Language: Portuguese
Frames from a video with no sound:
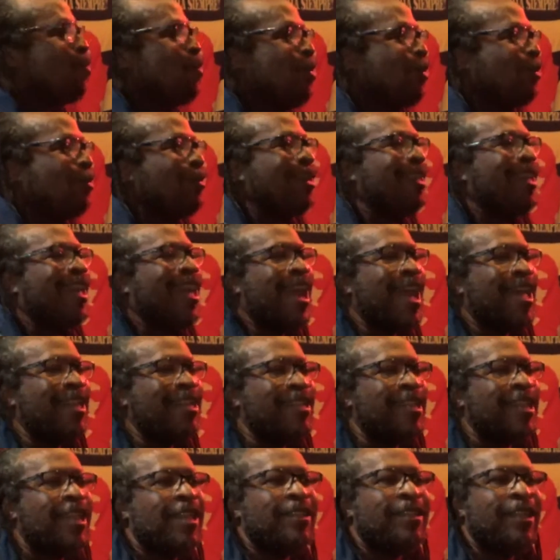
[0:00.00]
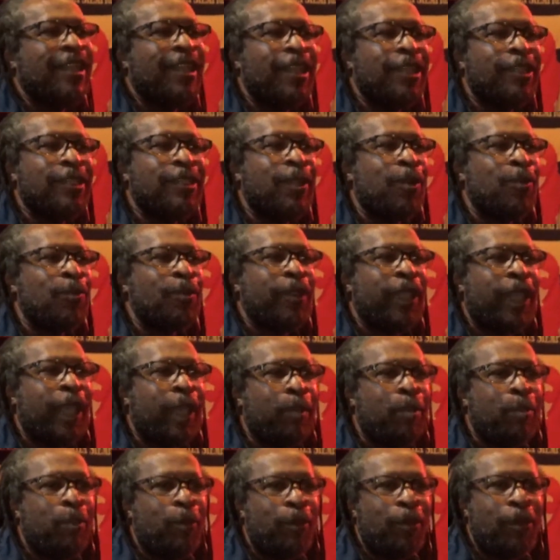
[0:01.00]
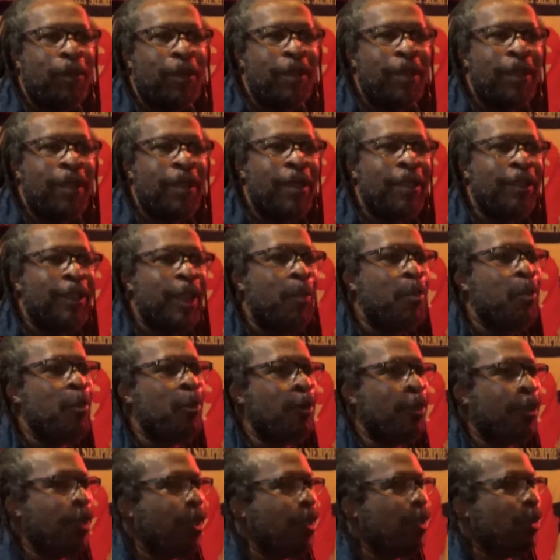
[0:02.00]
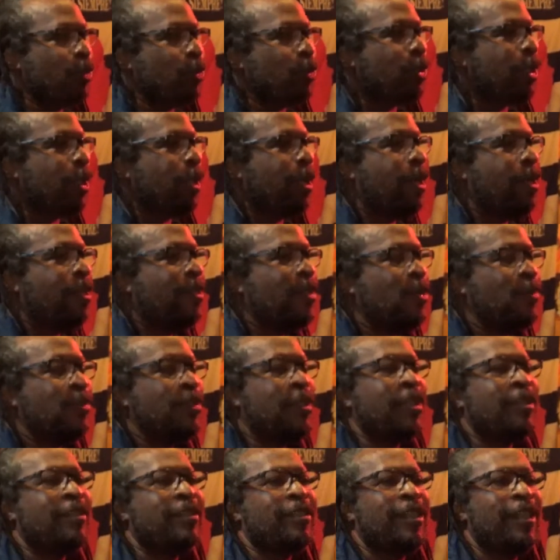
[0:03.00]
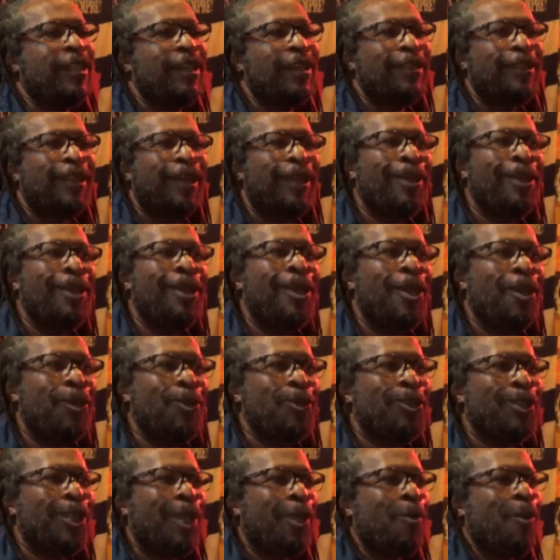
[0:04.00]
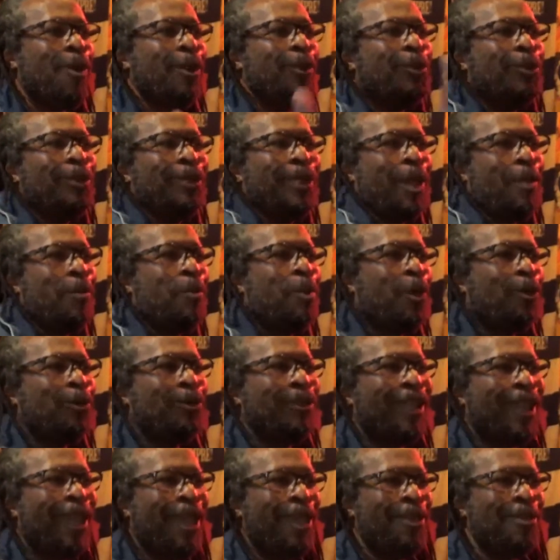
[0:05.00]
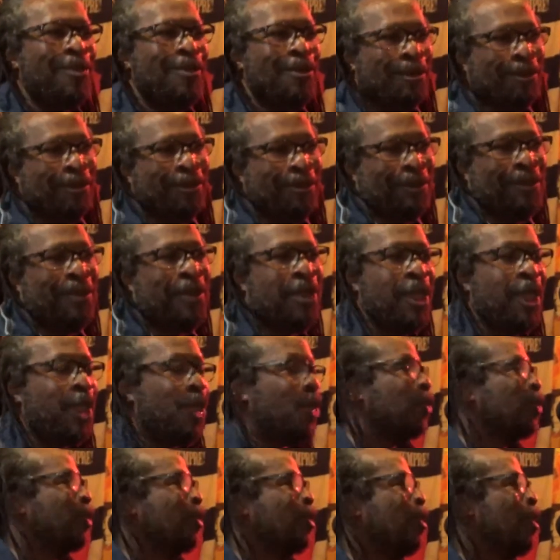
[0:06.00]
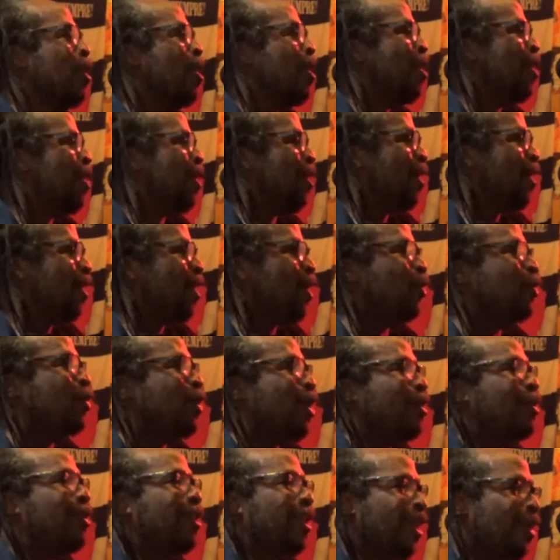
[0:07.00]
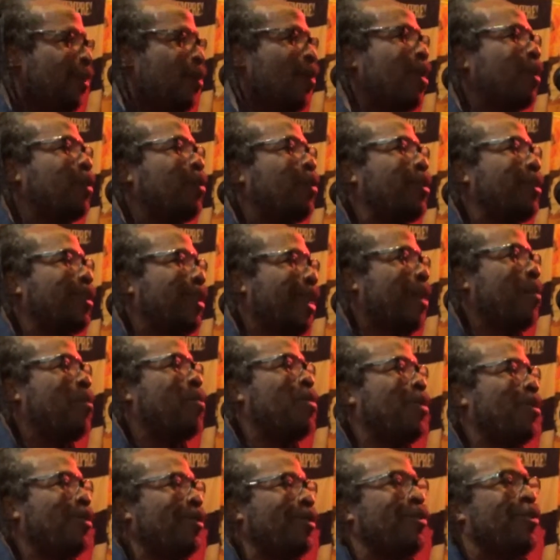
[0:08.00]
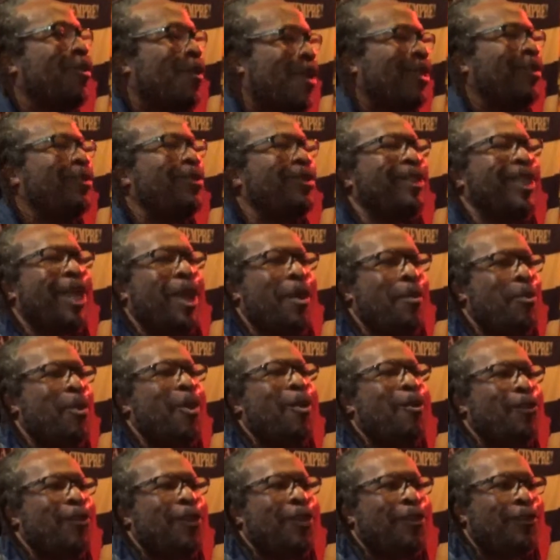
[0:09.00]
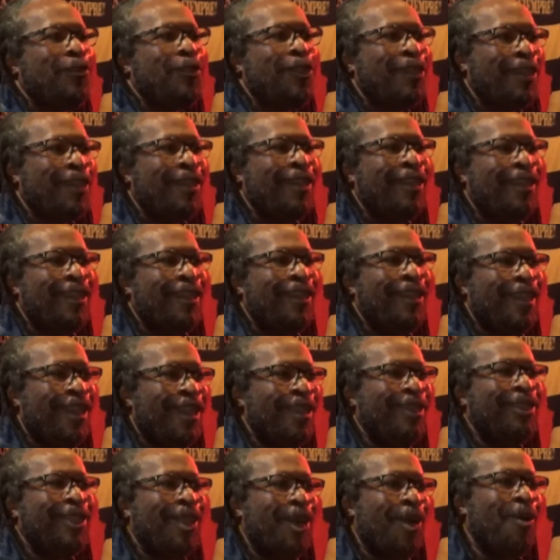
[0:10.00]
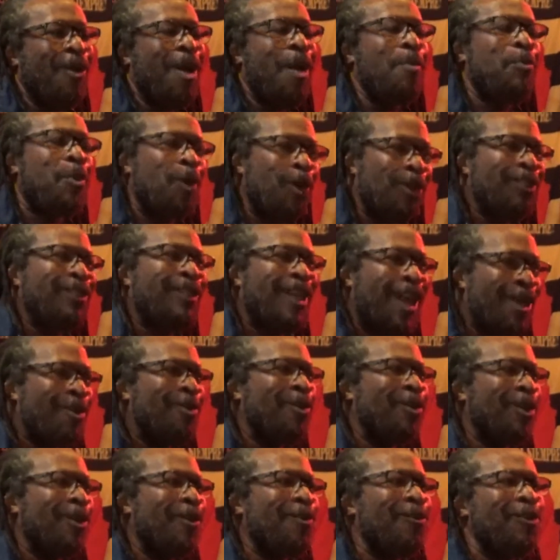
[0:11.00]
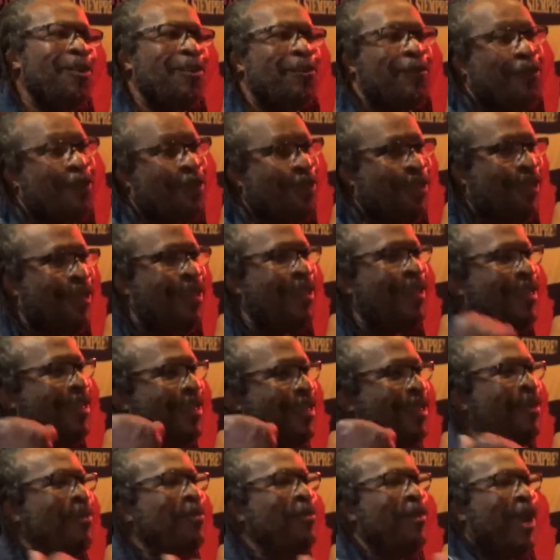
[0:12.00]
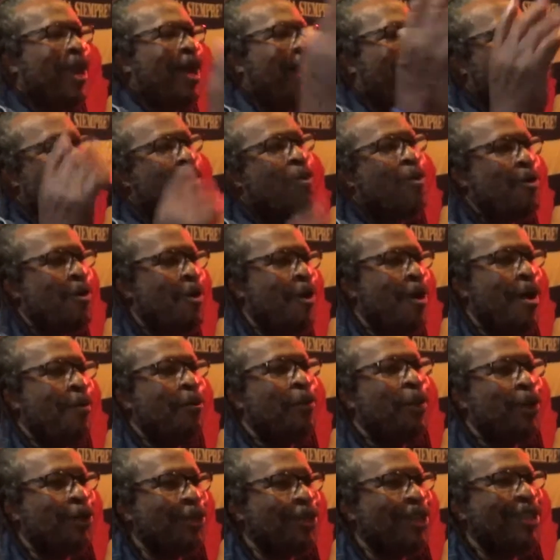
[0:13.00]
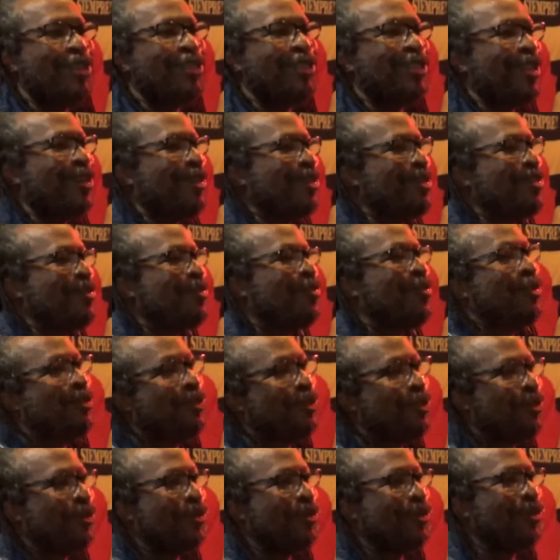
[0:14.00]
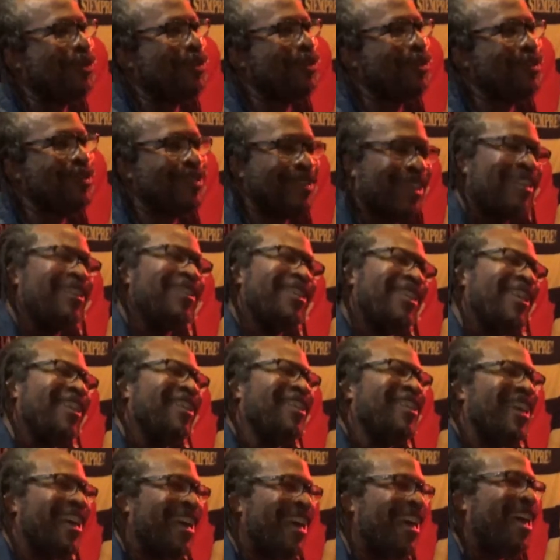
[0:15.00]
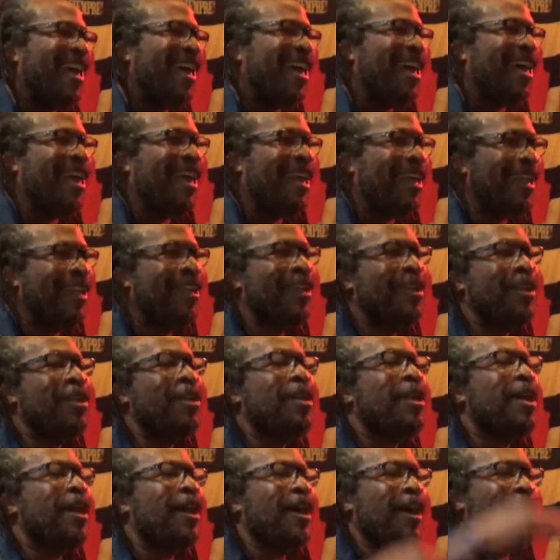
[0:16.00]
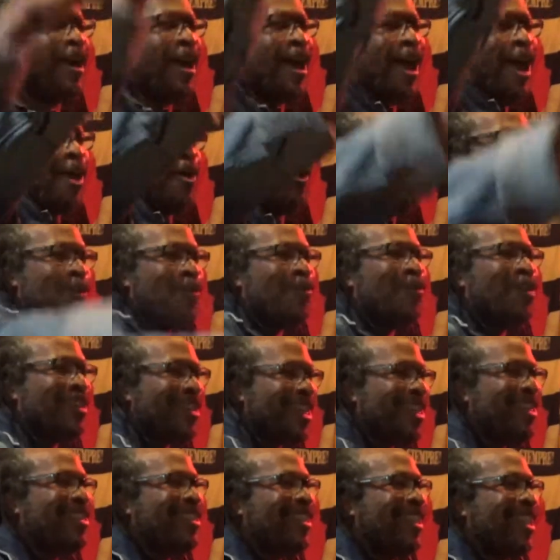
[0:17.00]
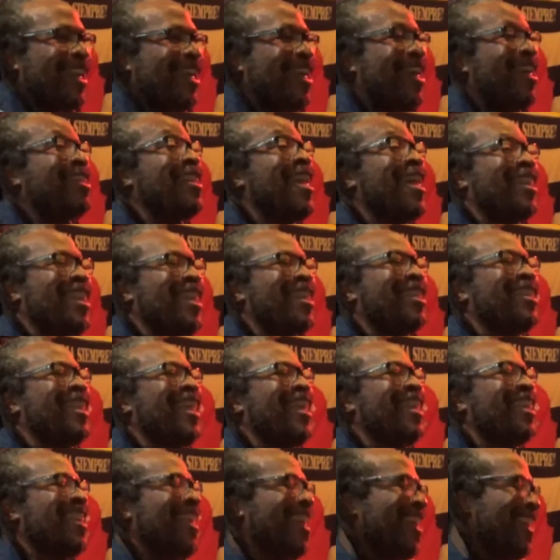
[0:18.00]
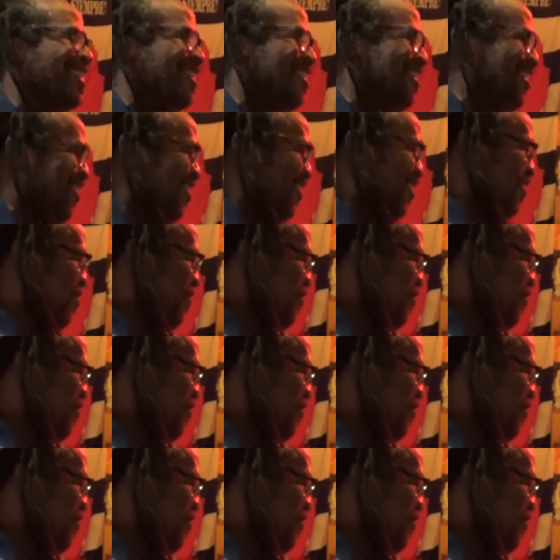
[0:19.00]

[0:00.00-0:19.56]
muito ligadas a essa questão tempo. Até porque eu chegando aos 60, eu não sei quanto tempo eu tenho. Eu, eu só sei quantos tempo, quanto tempo eu vivi. Então, apostar no que eu vivi para uma projeção de futuro. 60 é a curva na descendente.